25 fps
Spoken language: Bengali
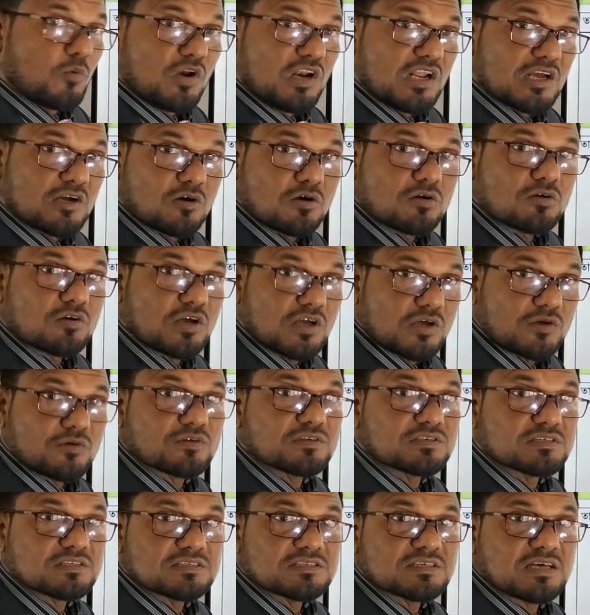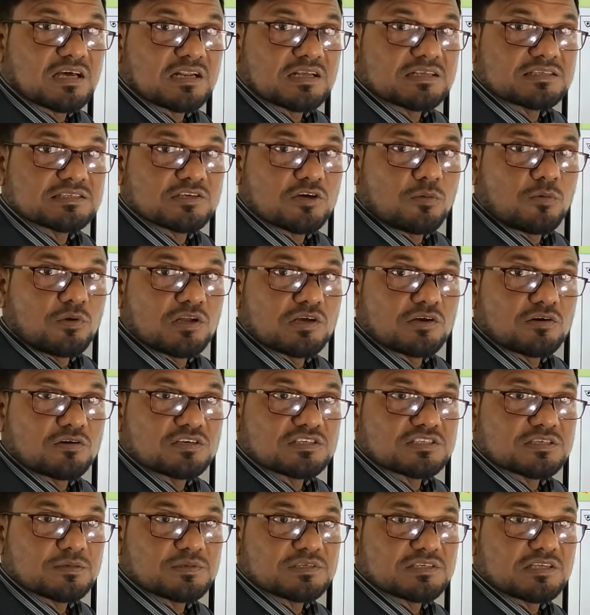অবলেখক ক্রয় করেছে যার যে অবলেখক
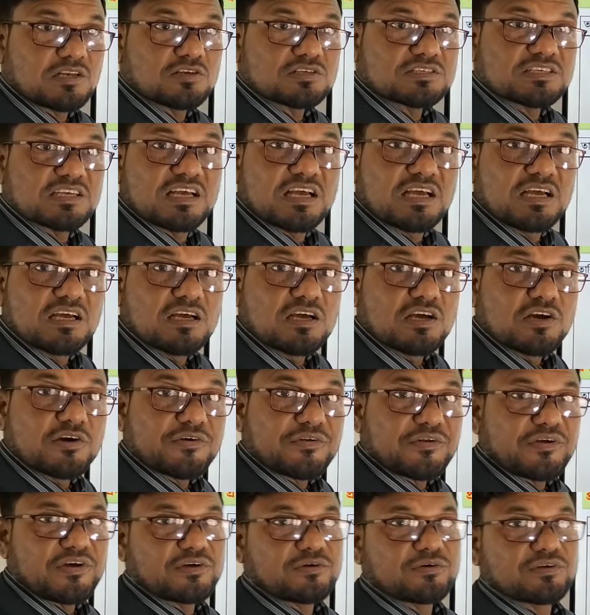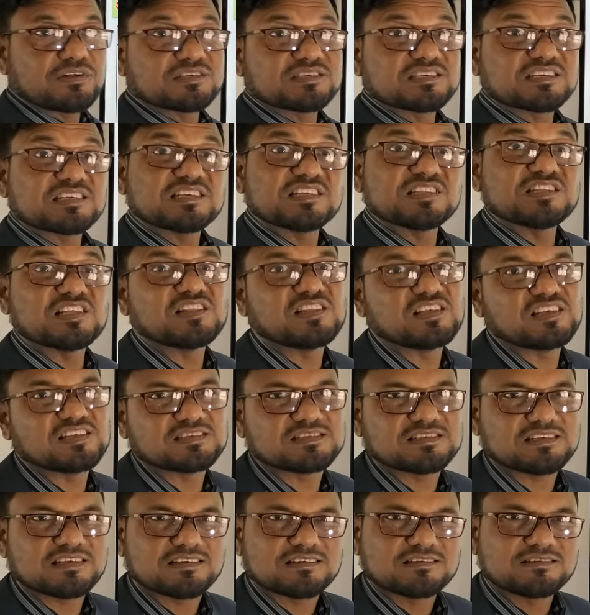হিসেবে ছিল সে ক্রয় করেছে কিনে
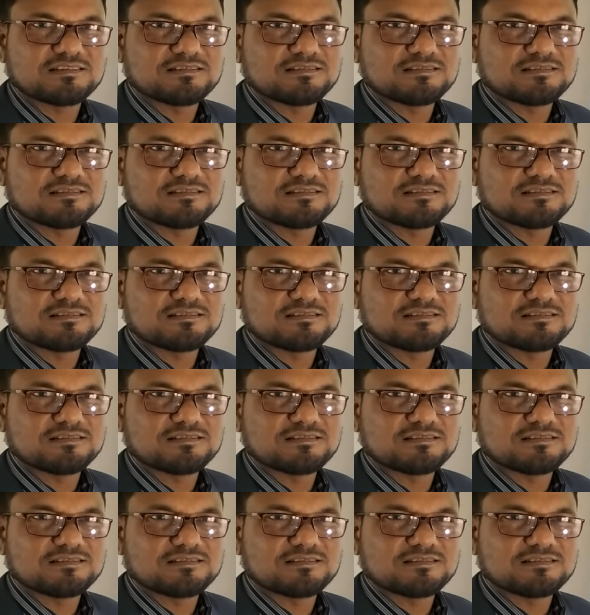নিয়েছে